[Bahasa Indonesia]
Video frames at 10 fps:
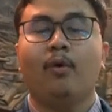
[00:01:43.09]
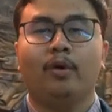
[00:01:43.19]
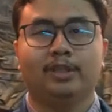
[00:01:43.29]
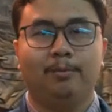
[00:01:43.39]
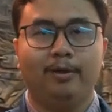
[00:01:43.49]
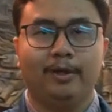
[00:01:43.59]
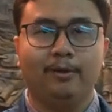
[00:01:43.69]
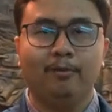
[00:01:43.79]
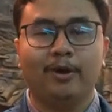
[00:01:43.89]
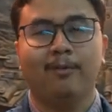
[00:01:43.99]

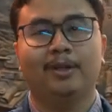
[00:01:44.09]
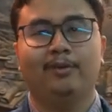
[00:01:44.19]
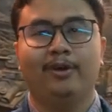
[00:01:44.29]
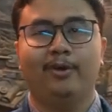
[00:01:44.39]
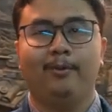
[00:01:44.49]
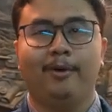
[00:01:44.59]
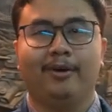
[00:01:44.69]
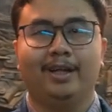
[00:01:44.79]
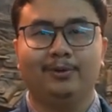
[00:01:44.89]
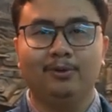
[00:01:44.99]
Wassalamualaikum warahmatullahi
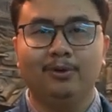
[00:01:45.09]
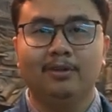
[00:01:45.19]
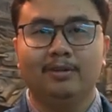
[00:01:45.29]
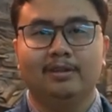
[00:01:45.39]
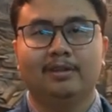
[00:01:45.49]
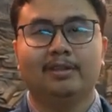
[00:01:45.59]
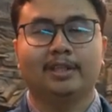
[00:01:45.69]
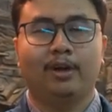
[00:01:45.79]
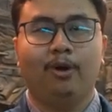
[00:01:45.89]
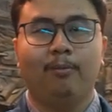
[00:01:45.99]
wabarakatuh.
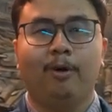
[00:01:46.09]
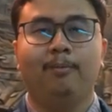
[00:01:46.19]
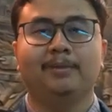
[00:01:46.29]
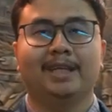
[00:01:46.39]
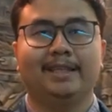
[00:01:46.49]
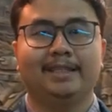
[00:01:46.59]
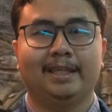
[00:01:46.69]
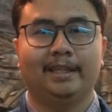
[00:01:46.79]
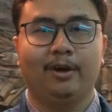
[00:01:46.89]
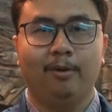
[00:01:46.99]
Shalom Om Santi
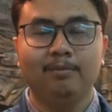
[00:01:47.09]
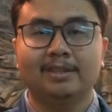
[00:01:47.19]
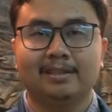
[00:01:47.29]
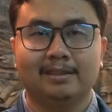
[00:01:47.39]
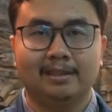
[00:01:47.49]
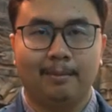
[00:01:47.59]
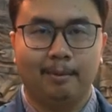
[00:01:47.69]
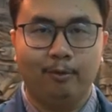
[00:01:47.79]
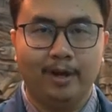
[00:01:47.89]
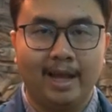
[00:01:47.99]
Santi Om,
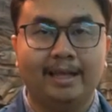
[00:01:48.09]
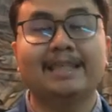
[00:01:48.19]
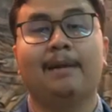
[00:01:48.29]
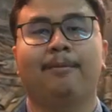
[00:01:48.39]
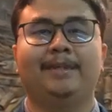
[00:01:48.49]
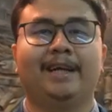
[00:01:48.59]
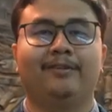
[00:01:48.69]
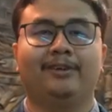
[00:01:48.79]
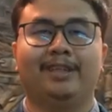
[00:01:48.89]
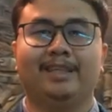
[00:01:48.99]
nama budaya, salam
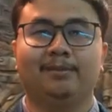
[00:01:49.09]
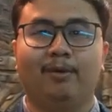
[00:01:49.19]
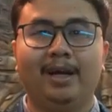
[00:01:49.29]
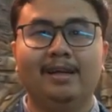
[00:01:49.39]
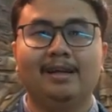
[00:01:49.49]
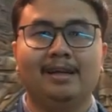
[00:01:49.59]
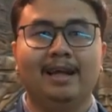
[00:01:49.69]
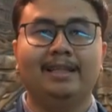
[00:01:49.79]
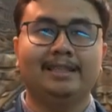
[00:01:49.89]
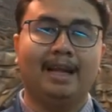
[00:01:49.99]
kebajikan untuk kita semua,
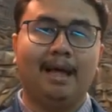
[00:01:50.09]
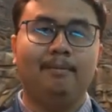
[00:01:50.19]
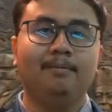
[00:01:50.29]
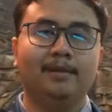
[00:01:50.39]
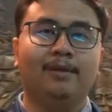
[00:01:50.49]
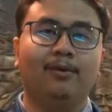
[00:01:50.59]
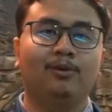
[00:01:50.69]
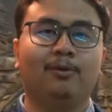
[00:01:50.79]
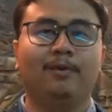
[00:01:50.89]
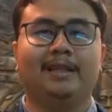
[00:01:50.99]
dan salam
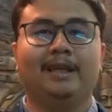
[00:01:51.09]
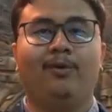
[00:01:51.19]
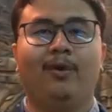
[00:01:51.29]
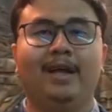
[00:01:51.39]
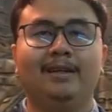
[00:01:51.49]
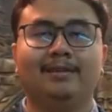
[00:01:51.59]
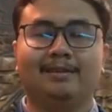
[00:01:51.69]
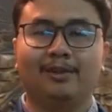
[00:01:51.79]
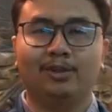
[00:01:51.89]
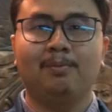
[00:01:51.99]
untuk pengetahuan,
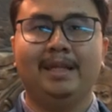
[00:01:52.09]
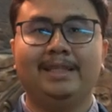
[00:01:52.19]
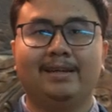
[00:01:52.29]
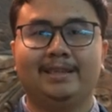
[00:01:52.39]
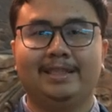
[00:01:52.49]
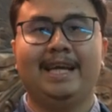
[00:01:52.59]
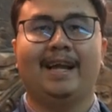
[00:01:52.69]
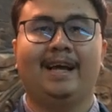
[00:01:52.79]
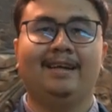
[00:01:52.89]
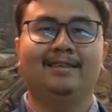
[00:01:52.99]
terus belajar
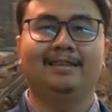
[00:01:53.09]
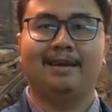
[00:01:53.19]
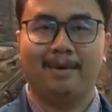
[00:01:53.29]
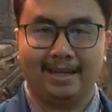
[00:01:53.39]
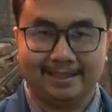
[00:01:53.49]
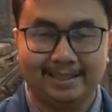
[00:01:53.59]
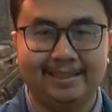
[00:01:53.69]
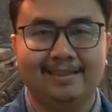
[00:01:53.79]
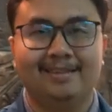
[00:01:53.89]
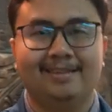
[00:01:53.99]
sejarah. Terima
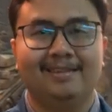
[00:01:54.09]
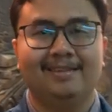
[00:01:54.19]
kasih.